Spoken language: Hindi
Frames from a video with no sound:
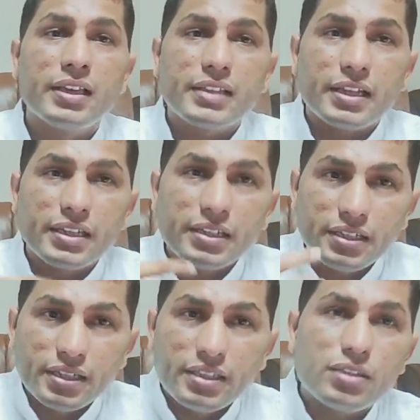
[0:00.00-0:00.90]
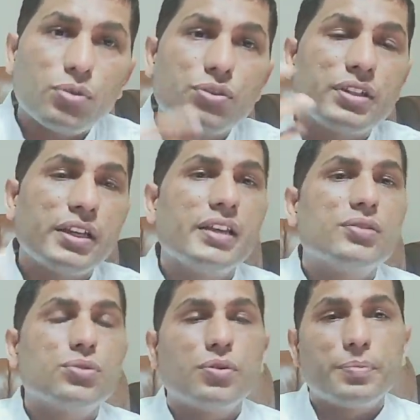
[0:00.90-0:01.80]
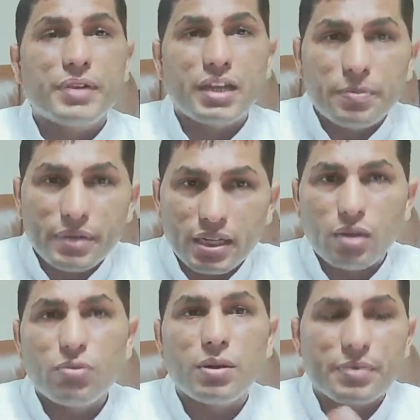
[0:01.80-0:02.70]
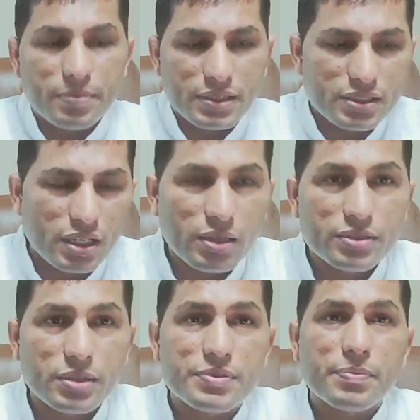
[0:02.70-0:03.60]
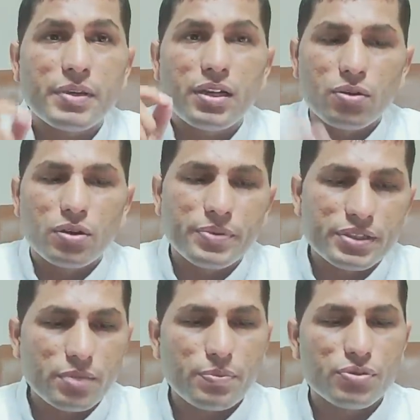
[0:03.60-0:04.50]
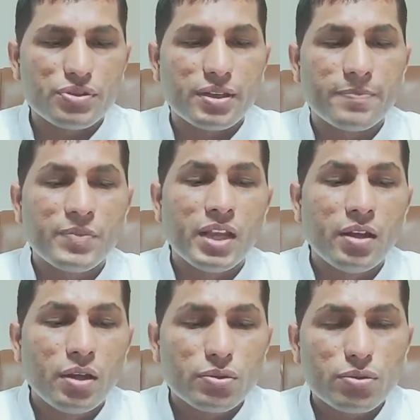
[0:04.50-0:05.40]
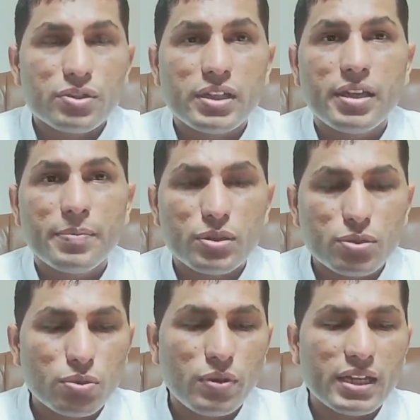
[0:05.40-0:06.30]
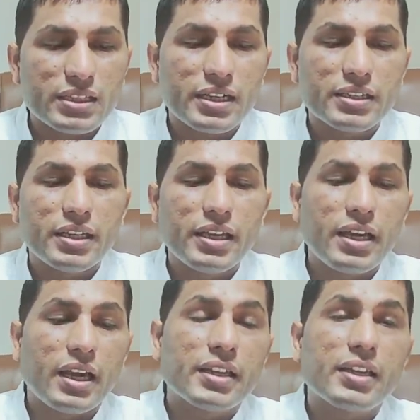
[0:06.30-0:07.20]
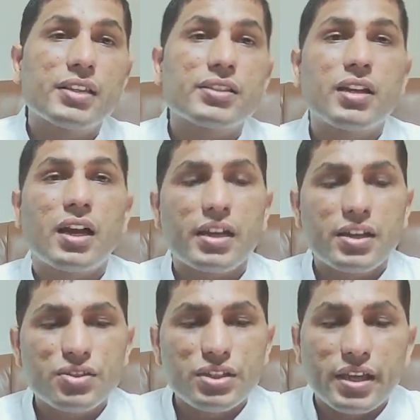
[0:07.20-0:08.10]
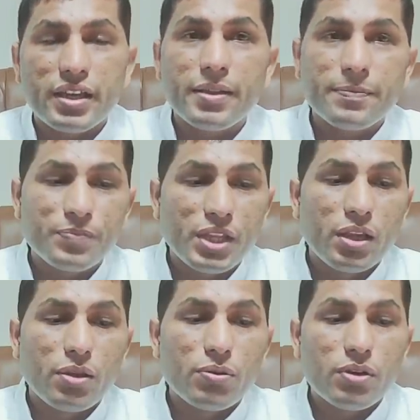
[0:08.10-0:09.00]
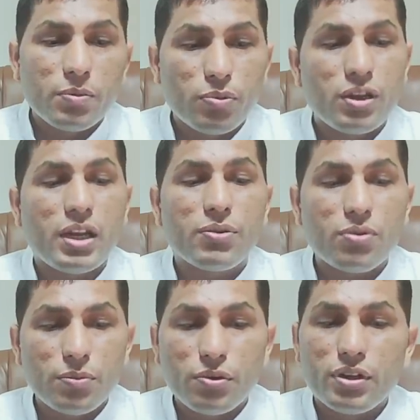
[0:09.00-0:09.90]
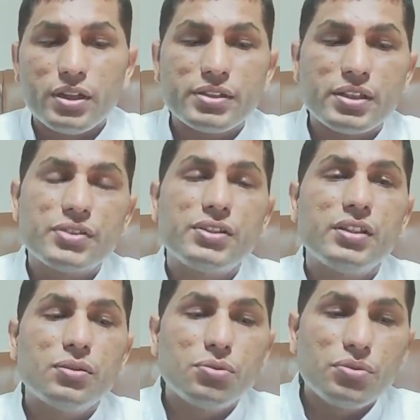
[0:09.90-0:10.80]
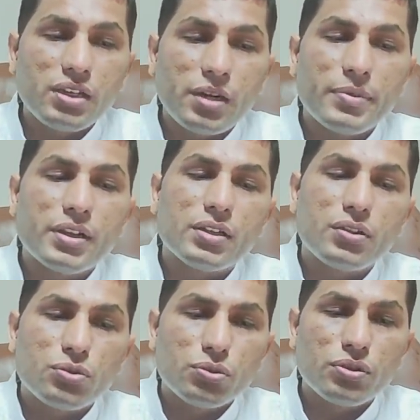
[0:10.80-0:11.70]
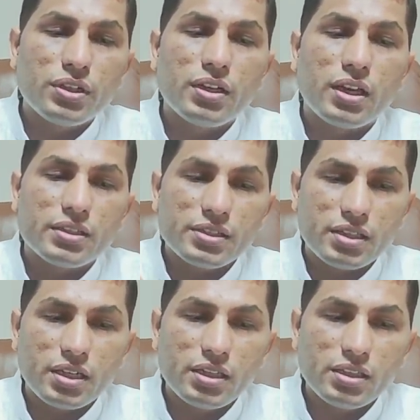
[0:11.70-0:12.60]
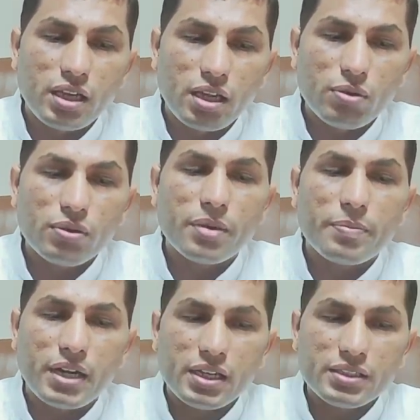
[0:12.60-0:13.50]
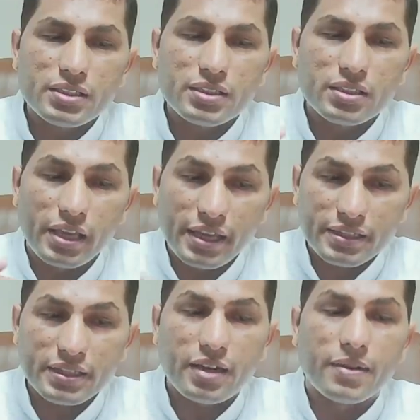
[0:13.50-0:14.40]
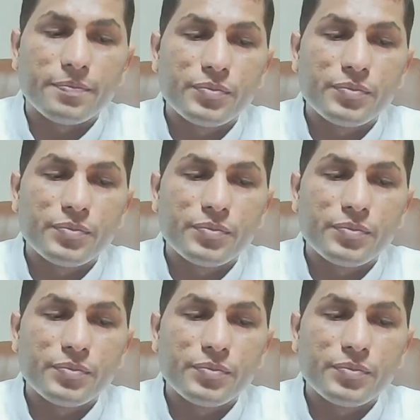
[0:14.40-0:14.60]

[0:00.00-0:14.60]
ताकि नित रोज नए जो अपडेट में डालूं आपके पास पहले सबसे पहले नोटिफिकेशन पहुंचे तो चलिए अपन शुरुआत करते हैं हरकेश नागर जी हैं इन्होंने बोला गुड मॉर्निंग सर जी दुनिया भर की झूठ इन राजस्थानी दलालों के पास है क्या